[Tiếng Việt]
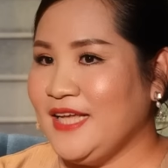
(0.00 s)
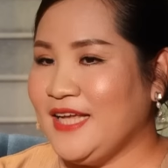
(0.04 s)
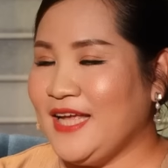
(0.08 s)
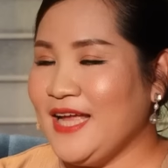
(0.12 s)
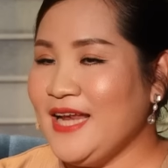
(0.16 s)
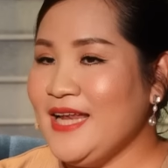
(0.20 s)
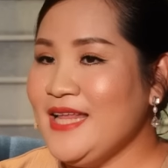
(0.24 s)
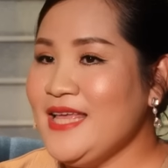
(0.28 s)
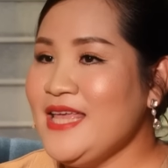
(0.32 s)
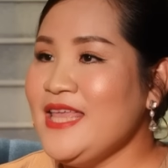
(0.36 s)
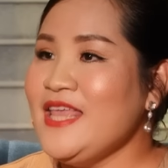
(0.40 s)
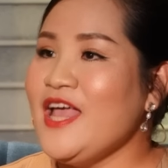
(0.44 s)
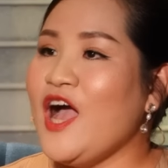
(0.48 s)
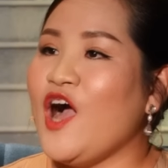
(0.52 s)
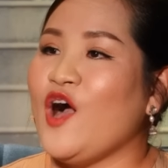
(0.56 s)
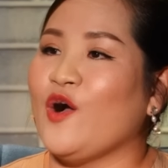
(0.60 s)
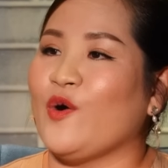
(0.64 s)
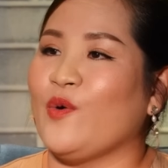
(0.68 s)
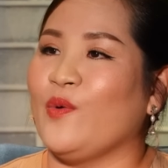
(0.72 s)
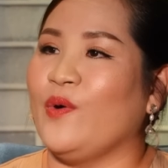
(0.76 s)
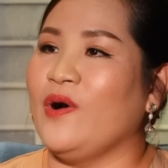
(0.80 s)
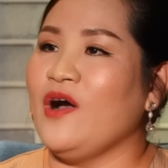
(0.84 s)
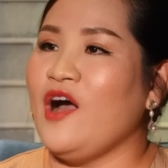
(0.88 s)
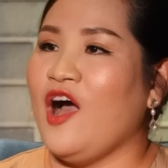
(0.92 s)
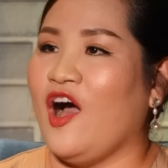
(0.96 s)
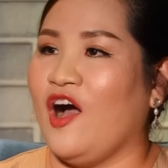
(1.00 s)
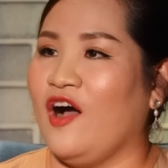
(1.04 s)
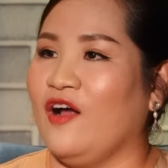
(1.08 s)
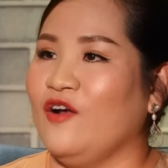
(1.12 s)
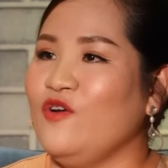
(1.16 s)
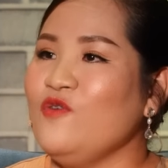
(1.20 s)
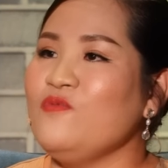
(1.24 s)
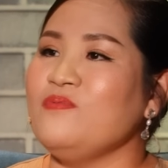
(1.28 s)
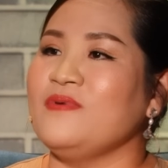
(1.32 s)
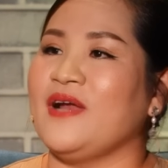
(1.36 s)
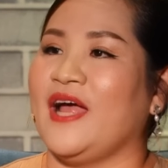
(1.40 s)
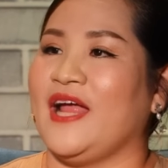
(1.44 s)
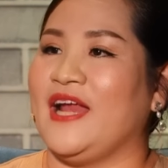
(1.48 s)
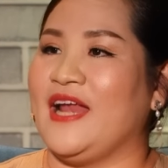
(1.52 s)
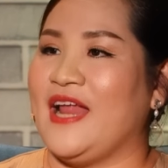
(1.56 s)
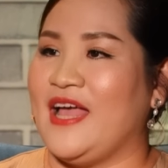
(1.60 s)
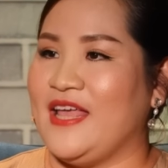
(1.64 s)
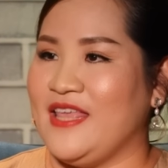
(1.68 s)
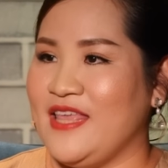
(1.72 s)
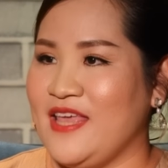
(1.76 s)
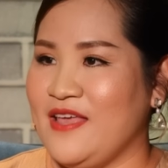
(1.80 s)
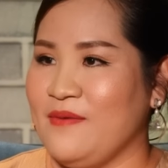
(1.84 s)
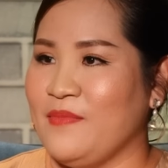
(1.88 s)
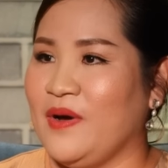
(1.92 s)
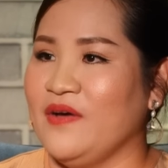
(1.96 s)
thì cái lý do của họ lúc này là
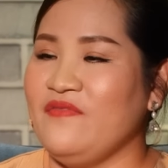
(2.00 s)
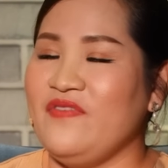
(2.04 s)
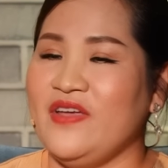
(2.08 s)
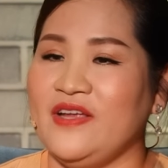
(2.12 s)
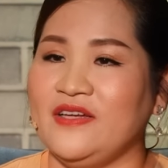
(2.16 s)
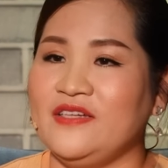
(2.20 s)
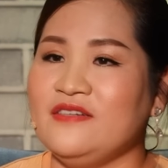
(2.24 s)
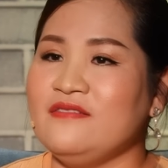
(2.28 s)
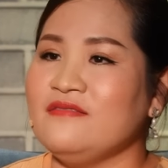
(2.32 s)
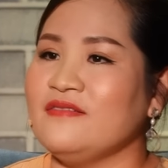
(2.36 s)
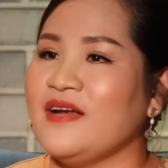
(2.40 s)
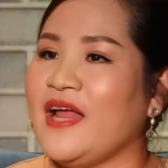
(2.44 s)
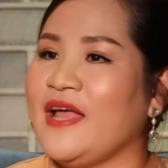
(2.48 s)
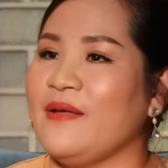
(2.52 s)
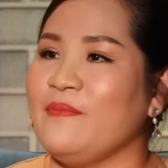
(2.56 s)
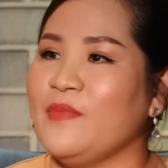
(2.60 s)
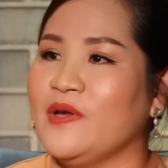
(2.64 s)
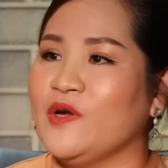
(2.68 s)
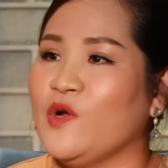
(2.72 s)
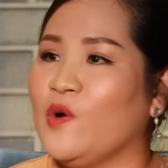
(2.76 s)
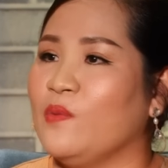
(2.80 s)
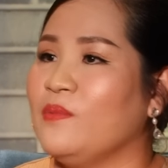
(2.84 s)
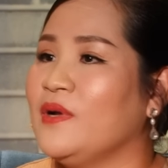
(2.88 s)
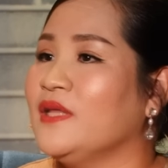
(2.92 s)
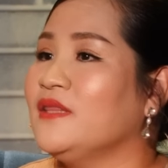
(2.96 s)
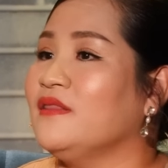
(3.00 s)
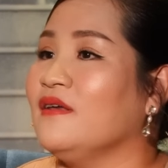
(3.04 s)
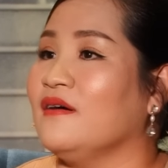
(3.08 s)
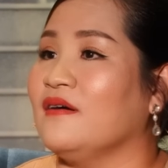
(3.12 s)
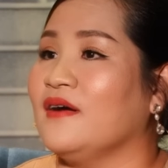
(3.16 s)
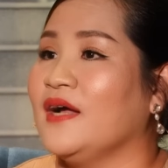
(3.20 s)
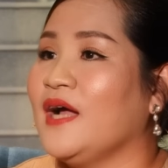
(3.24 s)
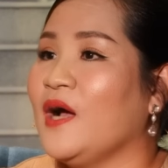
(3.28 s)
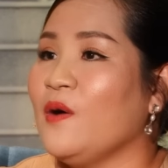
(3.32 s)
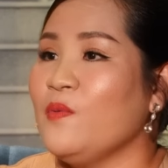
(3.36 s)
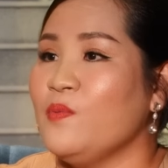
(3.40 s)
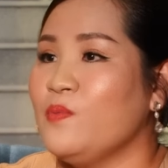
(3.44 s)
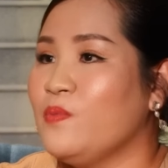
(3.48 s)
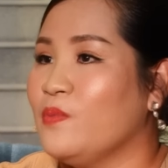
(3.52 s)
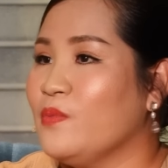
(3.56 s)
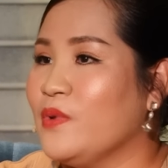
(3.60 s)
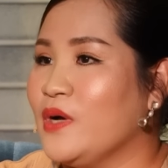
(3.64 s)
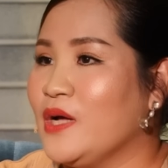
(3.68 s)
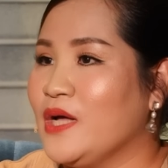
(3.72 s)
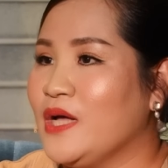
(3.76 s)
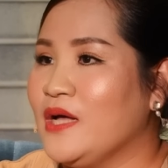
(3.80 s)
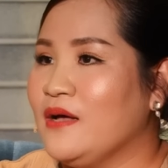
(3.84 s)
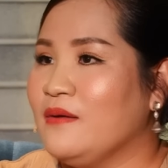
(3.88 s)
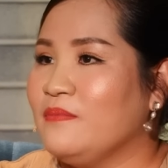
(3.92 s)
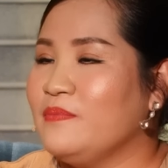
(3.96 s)
gì? Bởi vì trước đây mình cũng đã từng khóc,
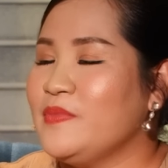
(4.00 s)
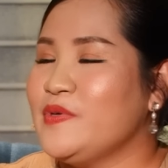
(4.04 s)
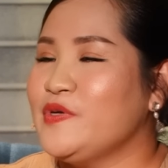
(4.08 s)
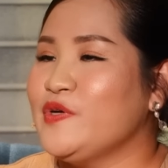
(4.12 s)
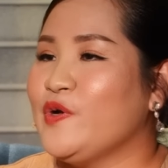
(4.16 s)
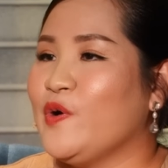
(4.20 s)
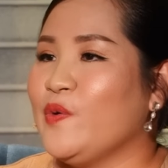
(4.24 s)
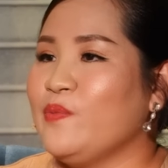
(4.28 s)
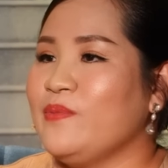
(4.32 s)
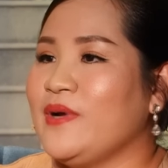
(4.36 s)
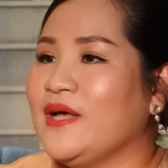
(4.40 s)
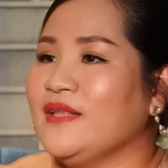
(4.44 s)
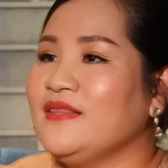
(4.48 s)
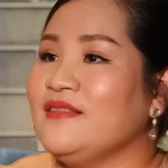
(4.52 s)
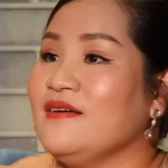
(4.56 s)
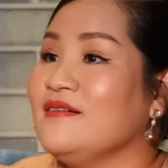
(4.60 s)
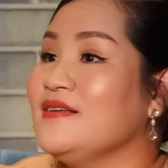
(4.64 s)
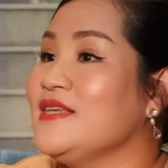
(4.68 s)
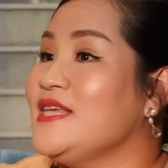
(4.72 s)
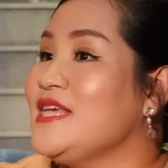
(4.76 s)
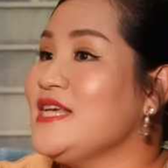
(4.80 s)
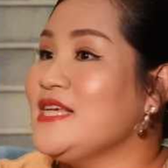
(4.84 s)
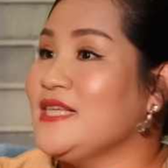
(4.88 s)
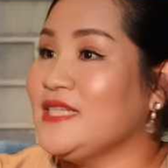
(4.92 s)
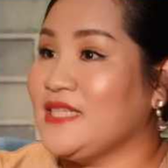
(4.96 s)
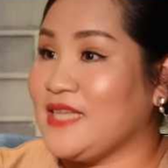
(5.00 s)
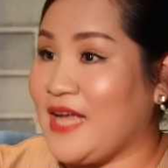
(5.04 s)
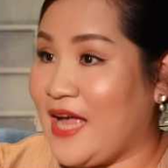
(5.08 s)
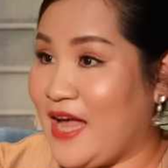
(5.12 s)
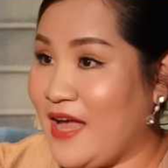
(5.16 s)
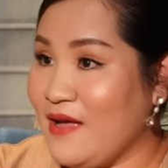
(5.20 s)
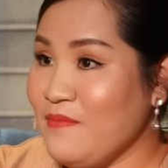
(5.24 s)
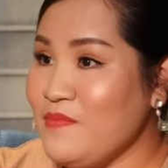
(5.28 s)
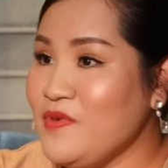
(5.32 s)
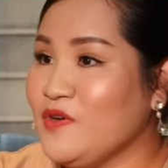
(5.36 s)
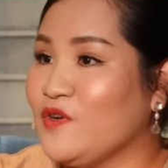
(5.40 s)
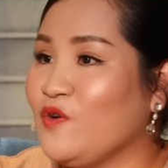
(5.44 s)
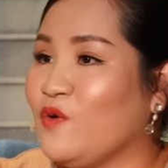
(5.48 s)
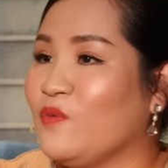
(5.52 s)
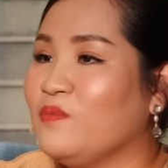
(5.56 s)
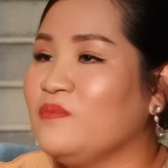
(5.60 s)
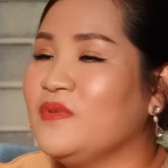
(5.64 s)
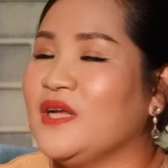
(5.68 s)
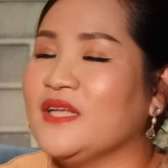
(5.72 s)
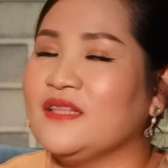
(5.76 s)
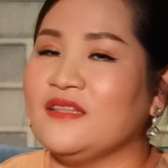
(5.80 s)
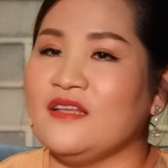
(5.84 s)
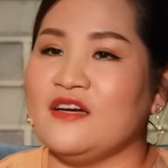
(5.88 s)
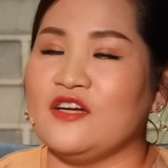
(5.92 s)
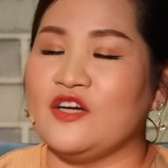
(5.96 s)
mình cũng đã từng chia sẻ, mình
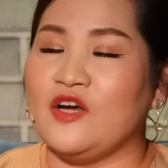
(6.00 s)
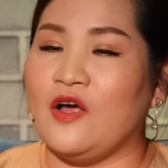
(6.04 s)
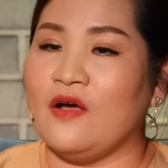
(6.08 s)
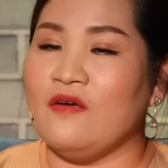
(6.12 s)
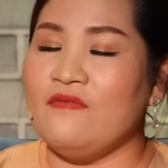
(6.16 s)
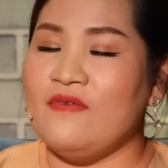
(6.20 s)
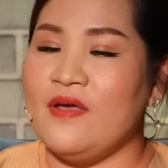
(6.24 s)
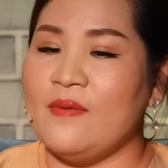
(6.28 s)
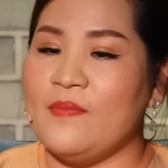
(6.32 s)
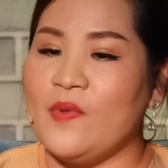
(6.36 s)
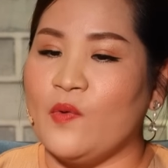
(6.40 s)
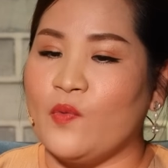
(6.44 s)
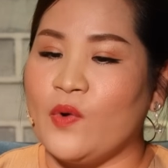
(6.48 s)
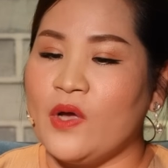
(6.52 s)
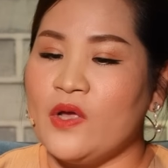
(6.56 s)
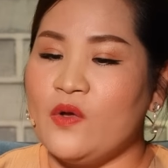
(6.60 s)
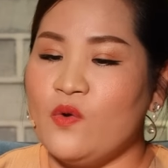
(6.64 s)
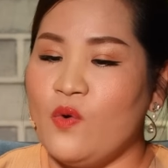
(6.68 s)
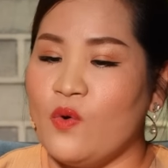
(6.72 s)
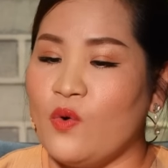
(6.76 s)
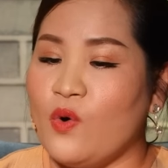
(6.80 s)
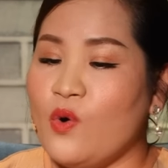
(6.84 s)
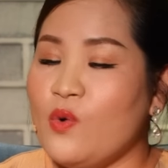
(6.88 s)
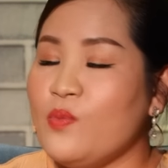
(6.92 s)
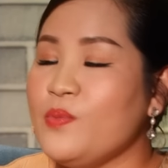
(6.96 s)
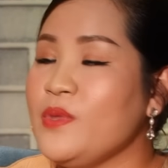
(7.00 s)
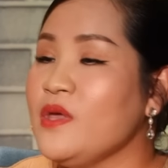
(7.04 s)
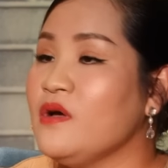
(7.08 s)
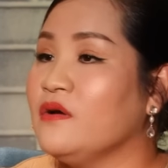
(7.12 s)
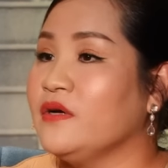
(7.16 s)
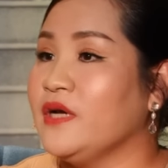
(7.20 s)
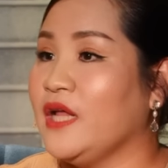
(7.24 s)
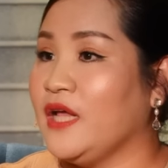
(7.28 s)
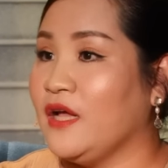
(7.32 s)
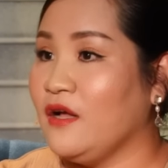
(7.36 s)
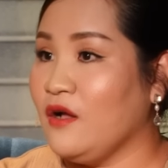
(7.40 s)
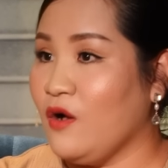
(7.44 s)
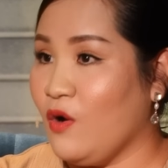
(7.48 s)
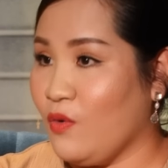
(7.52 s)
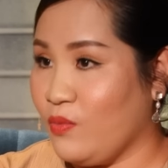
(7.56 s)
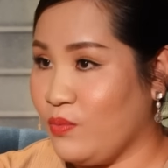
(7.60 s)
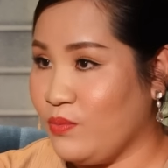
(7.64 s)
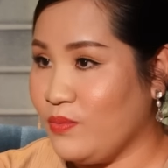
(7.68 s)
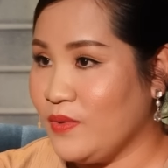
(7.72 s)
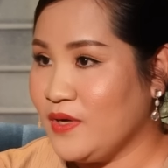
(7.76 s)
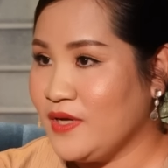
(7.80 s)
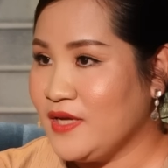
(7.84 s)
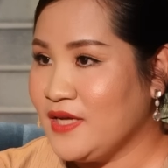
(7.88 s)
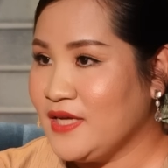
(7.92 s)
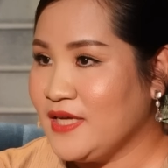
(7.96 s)
cũng đã từng nói về một cái cuộc hôn nhân địa ngục.
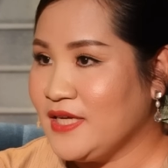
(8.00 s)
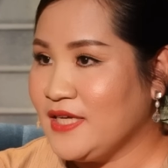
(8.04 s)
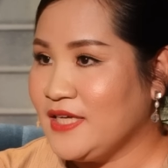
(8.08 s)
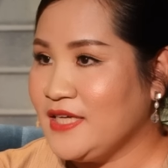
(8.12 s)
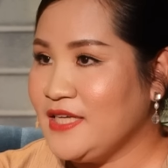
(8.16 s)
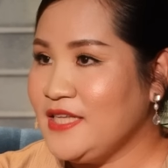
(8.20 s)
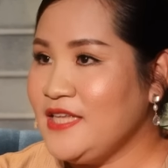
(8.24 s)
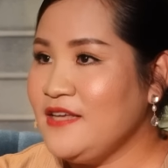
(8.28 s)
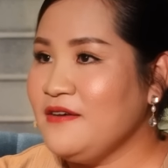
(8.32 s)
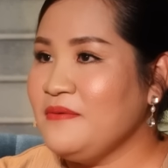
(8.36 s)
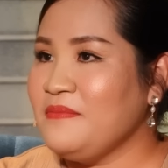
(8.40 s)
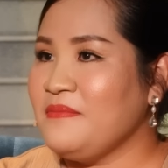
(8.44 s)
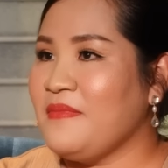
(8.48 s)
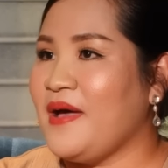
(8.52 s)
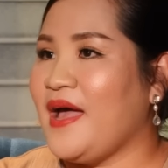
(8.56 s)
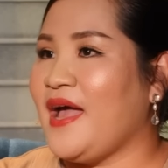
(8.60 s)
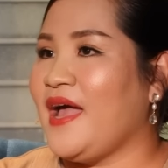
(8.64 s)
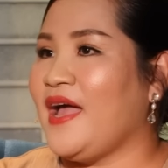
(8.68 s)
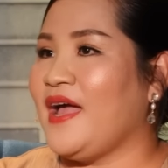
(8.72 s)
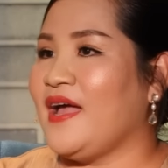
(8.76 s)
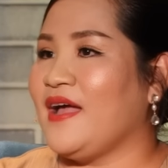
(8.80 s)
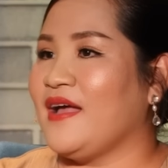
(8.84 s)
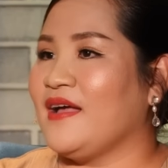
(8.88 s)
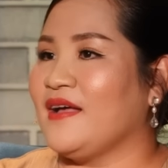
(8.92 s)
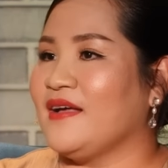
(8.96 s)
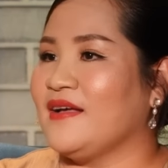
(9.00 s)
Nhưng mà